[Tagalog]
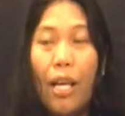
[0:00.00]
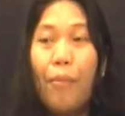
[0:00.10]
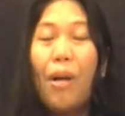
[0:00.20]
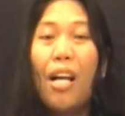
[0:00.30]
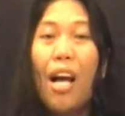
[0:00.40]
eh,
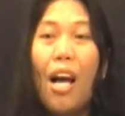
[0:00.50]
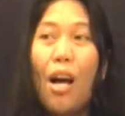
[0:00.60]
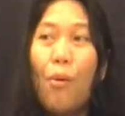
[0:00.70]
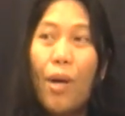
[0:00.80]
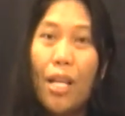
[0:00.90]

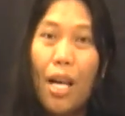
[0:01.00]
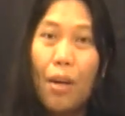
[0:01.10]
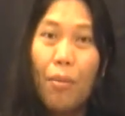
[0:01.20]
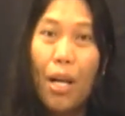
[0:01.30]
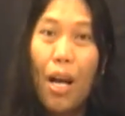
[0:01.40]
mag-aaway
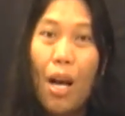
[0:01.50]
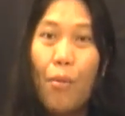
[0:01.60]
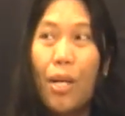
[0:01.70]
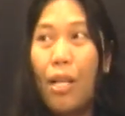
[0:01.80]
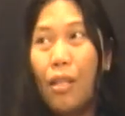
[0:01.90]
lang,
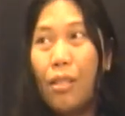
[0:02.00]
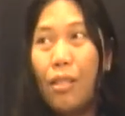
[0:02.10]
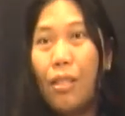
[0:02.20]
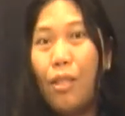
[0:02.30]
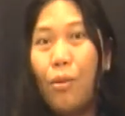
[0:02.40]
mag-aaway lang.
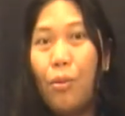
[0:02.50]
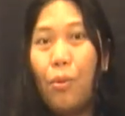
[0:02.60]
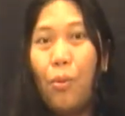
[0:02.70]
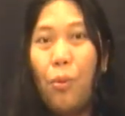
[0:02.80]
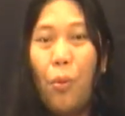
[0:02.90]
Eh,
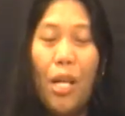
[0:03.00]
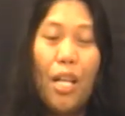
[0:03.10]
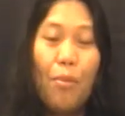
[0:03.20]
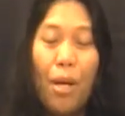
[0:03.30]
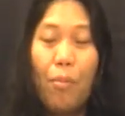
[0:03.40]
wala
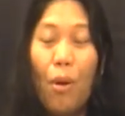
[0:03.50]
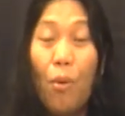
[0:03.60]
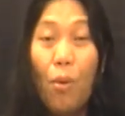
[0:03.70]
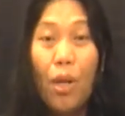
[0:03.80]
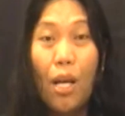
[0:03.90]
namang
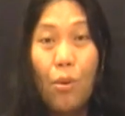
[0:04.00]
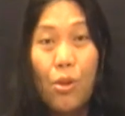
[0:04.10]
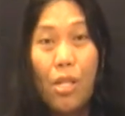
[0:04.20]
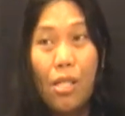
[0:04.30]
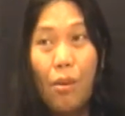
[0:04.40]
mawawala
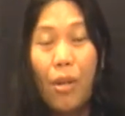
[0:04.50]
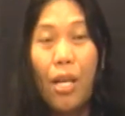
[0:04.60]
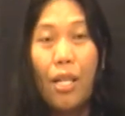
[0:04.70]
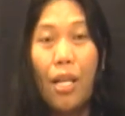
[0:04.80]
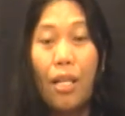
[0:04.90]
kung
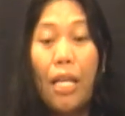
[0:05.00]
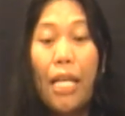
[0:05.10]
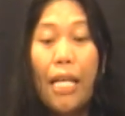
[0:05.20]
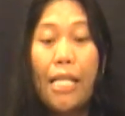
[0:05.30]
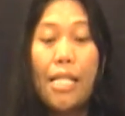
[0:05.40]
sasabayan lang.
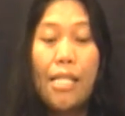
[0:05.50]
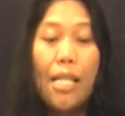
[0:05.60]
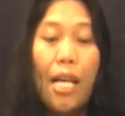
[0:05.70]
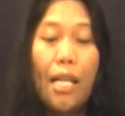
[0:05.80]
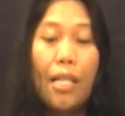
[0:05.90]
Kasi
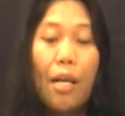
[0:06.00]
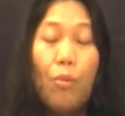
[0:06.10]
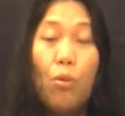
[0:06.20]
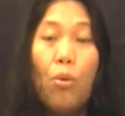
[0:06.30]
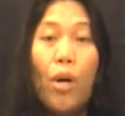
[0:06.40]
sila,
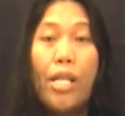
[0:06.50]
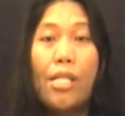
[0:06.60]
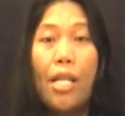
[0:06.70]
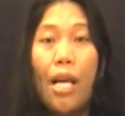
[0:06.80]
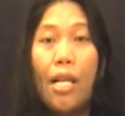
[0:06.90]
nabubuhay
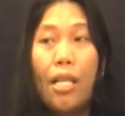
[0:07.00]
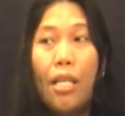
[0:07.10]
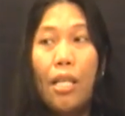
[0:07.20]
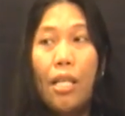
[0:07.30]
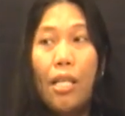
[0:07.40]
sila
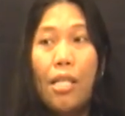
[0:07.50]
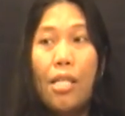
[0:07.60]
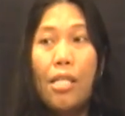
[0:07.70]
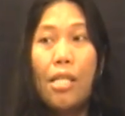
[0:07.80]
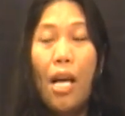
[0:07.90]

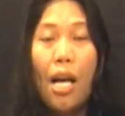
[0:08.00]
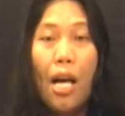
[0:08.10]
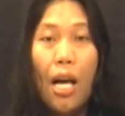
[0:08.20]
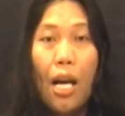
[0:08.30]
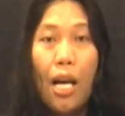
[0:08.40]
sa
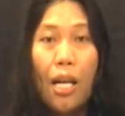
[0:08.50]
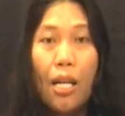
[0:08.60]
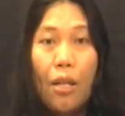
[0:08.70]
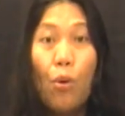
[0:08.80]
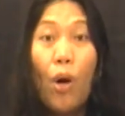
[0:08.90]

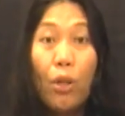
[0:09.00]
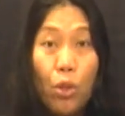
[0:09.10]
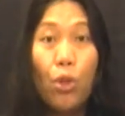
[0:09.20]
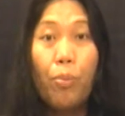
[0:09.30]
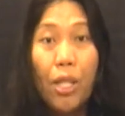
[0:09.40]
kung ano
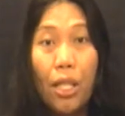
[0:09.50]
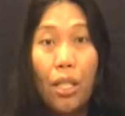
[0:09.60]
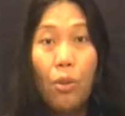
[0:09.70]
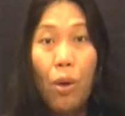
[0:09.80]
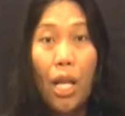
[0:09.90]
yung
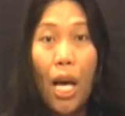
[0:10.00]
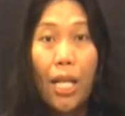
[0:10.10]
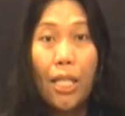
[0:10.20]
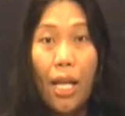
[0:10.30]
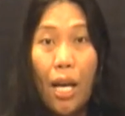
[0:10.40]

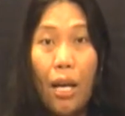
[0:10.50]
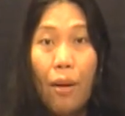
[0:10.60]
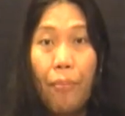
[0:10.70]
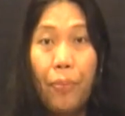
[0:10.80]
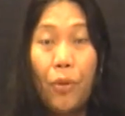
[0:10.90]
pinaniniwalaan niya.
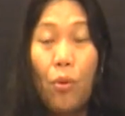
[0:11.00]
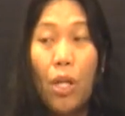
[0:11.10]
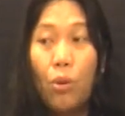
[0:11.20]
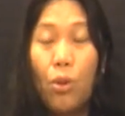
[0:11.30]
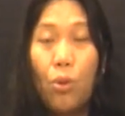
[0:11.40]
Kung
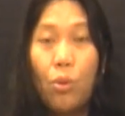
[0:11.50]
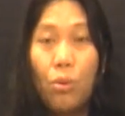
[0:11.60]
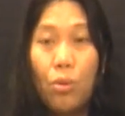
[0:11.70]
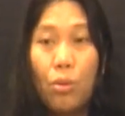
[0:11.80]
ano yung